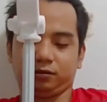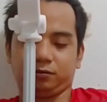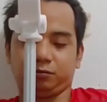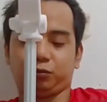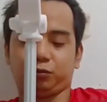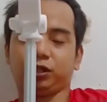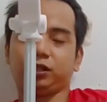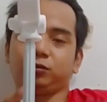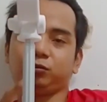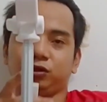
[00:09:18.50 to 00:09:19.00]

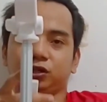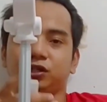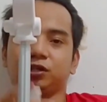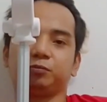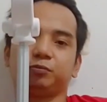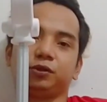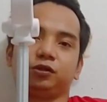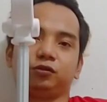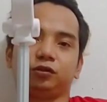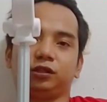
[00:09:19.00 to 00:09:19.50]
Pwede mo na
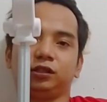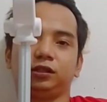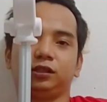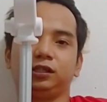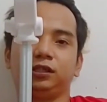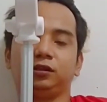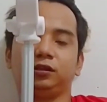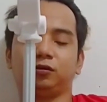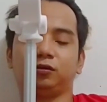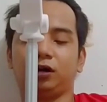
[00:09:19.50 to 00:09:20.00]
siyang pindutin
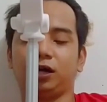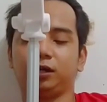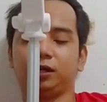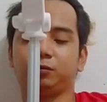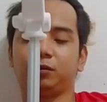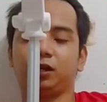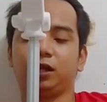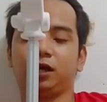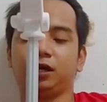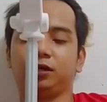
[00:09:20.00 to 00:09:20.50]
dito kahit
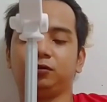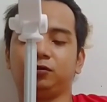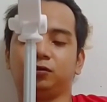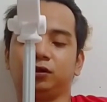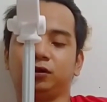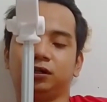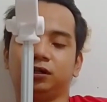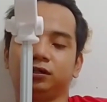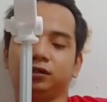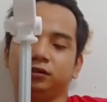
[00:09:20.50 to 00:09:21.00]
malayo
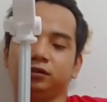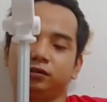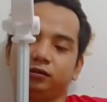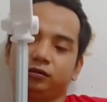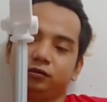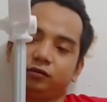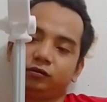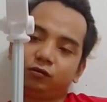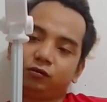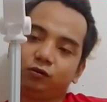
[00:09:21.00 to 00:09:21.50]
ka.
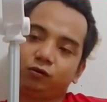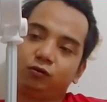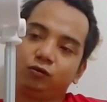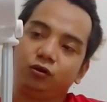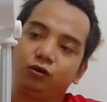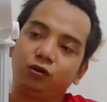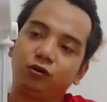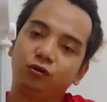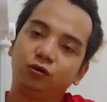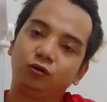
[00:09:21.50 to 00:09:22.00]
So,
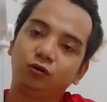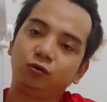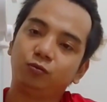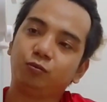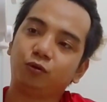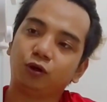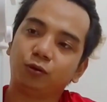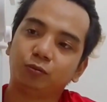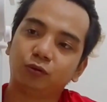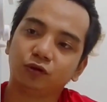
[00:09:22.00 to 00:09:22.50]
yun, yun yung
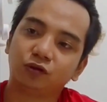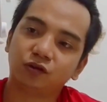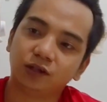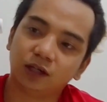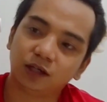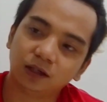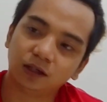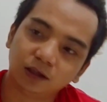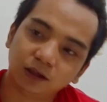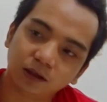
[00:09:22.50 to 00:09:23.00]
purpose
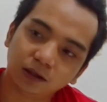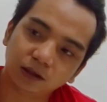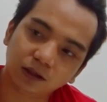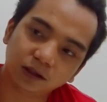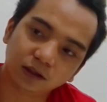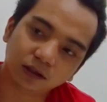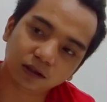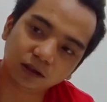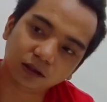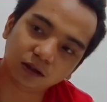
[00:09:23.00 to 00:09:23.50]
niya.
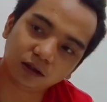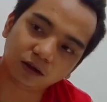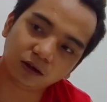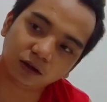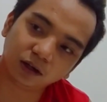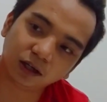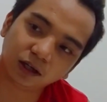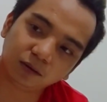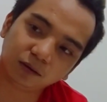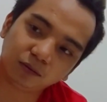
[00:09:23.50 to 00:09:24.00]

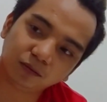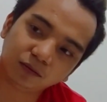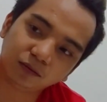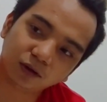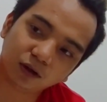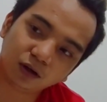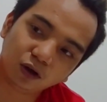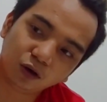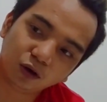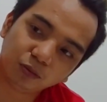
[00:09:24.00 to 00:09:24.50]
Okay.
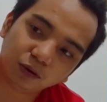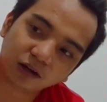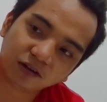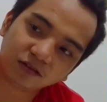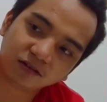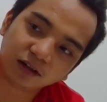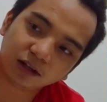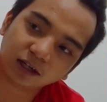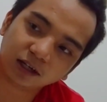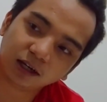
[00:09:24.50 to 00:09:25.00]
Long
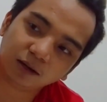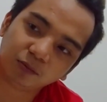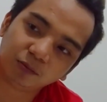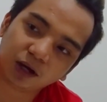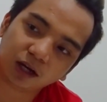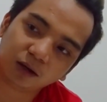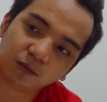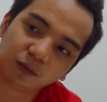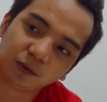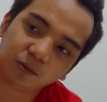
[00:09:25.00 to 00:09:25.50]
press lang rin
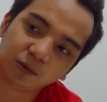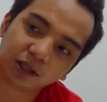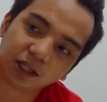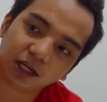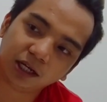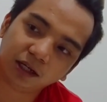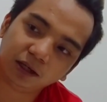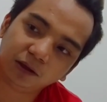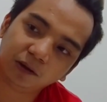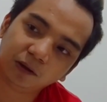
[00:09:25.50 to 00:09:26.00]
para mamatay.
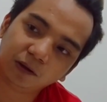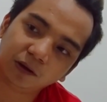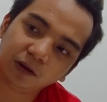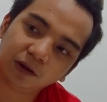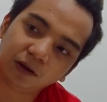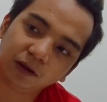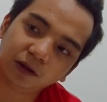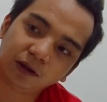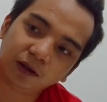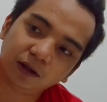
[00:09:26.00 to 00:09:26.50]

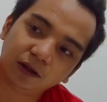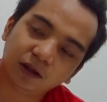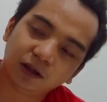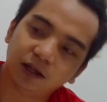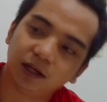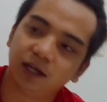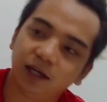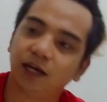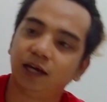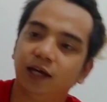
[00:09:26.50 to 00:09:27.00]

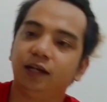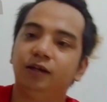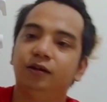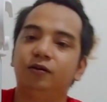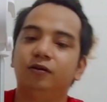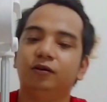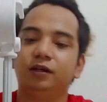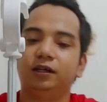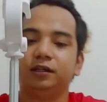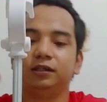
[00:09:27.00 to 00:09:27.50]
Ayan,
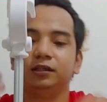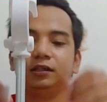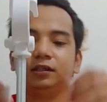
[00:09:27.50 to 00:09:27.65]
okay.